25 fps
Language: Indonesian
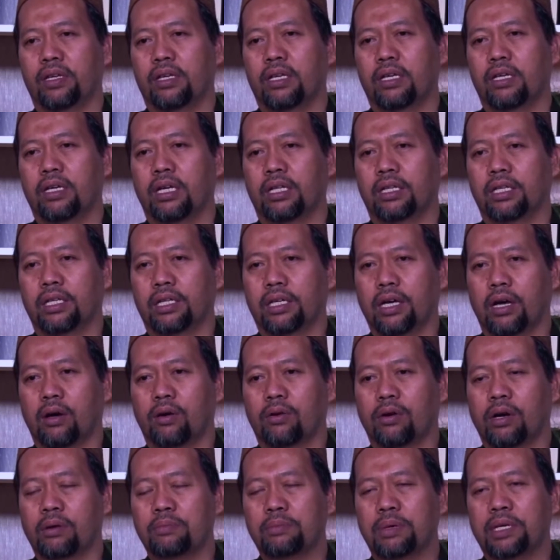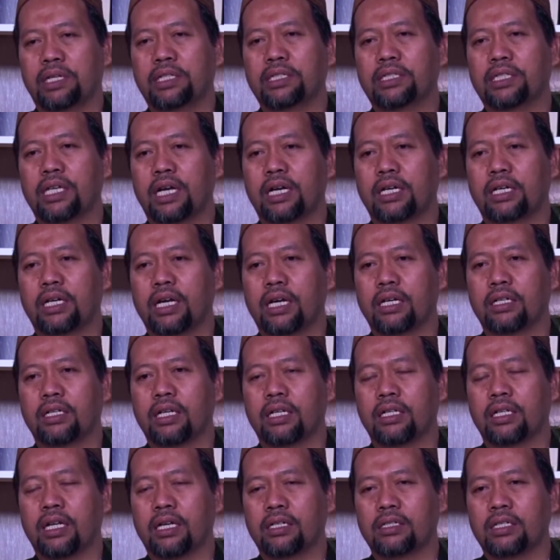Ketika orang mengisahkan
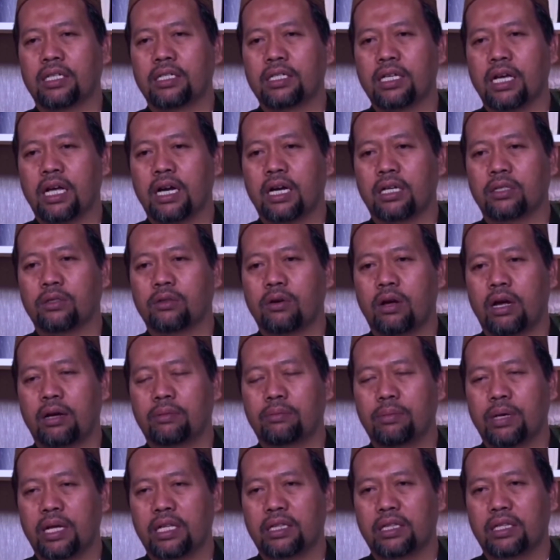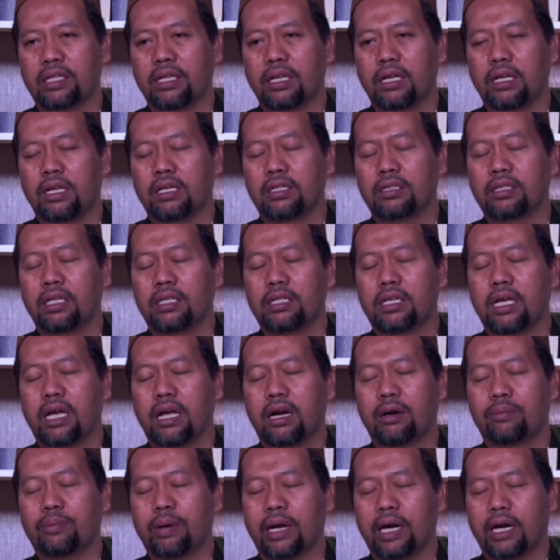tentang sejarah sahabat,
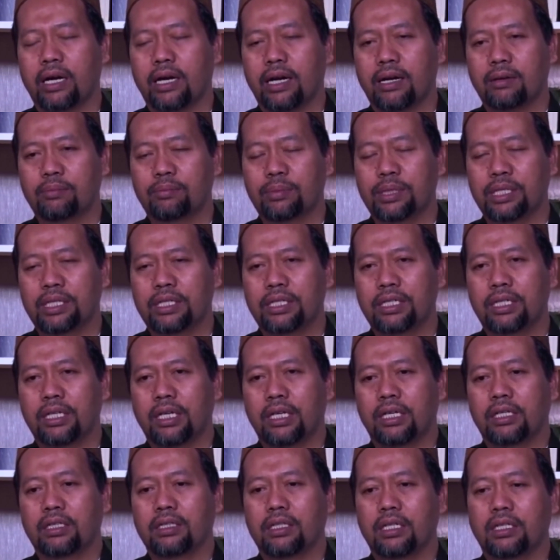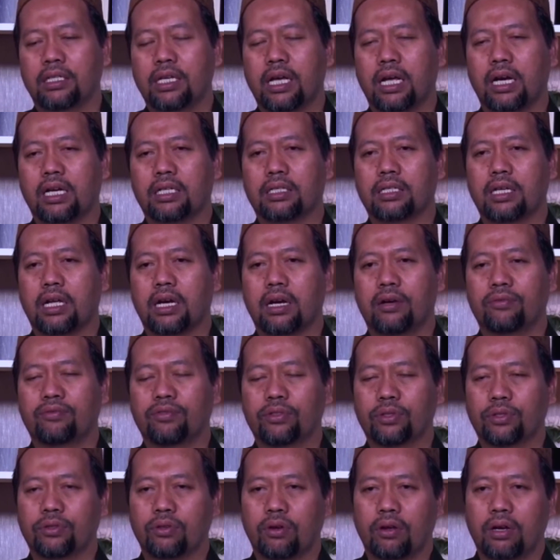sejarah para nabi, sejarah
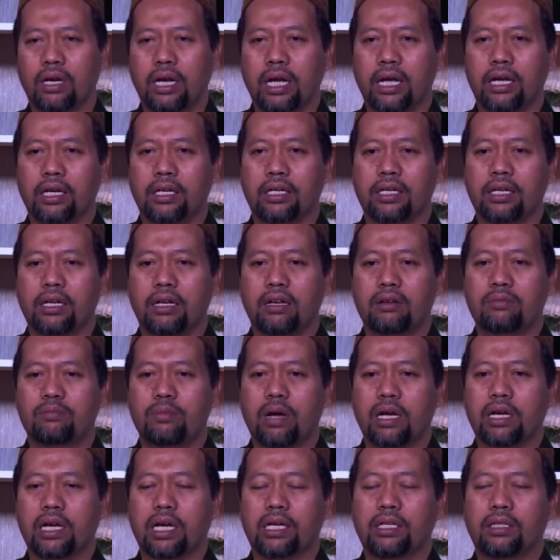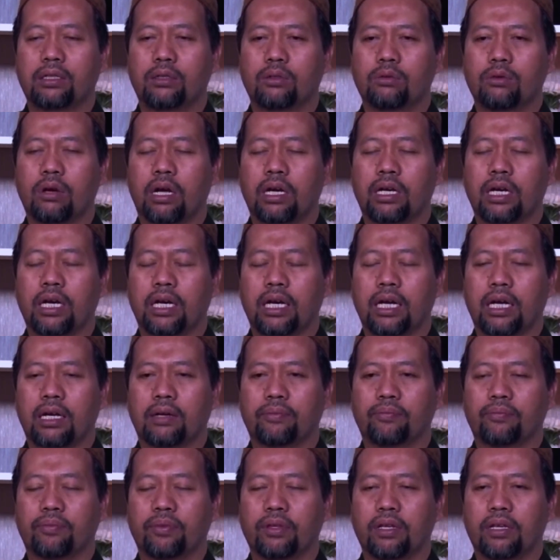salafus soleh, maka itu adalah
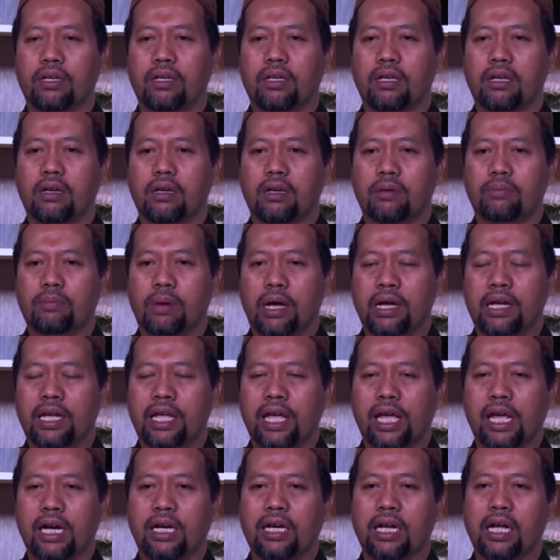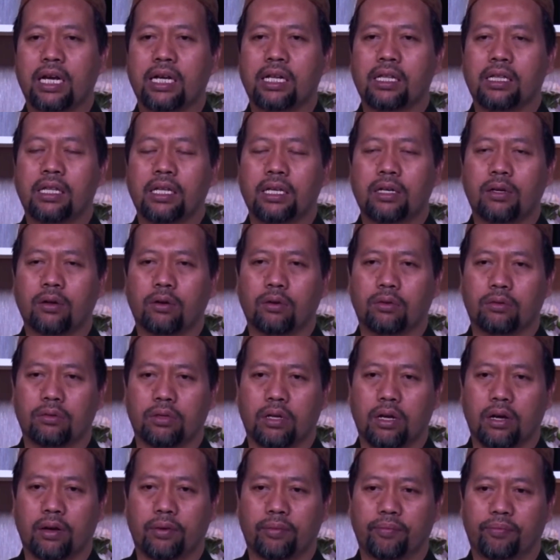bagian dari
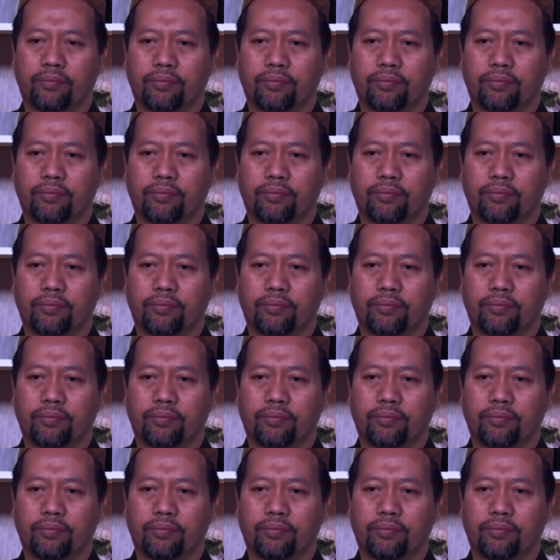zikrullah.